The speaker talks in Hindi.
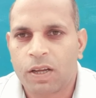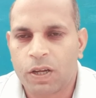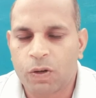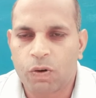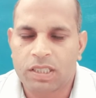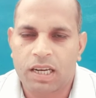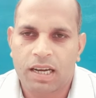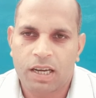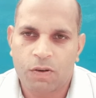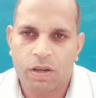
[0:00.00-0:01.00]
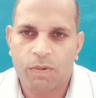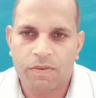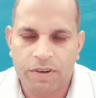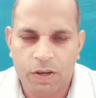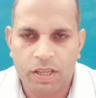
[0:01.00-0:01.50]
इनको अच्छा लगा इन्होंने मेरी
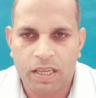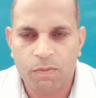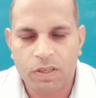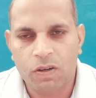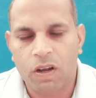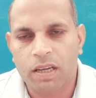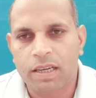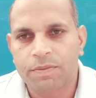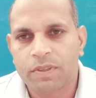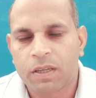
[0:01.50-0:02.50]
वीडियो देखी मुझे कॉल किया